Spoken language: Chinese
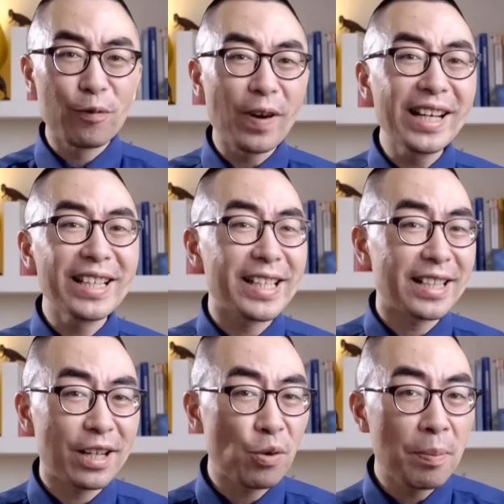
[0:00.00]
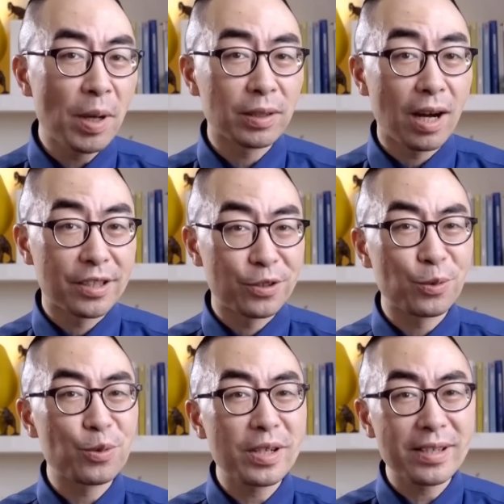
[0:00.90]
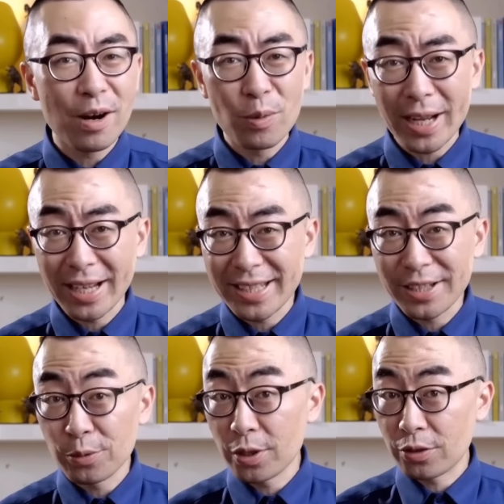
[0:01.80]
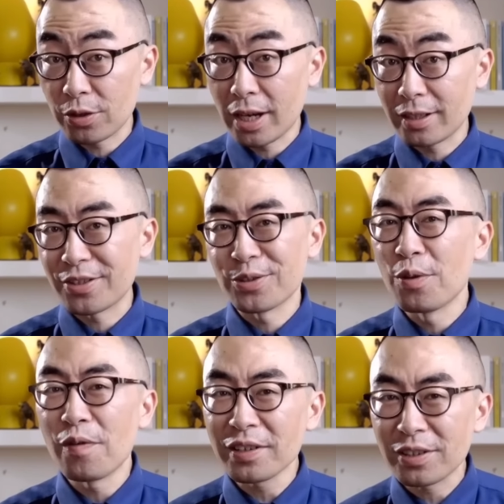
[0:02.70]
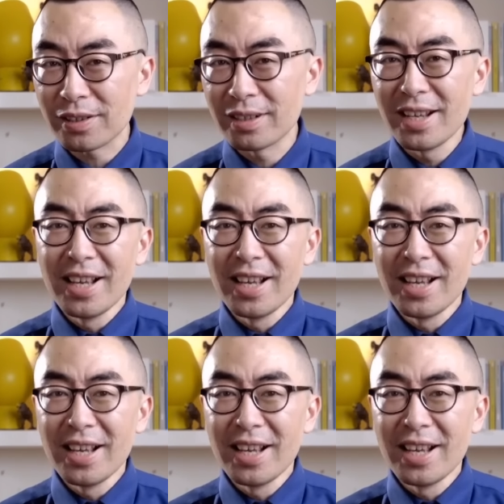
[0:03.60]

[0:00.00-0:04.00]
我翻了一下相关报道，其中最让我感兴趣的是它的施工方式。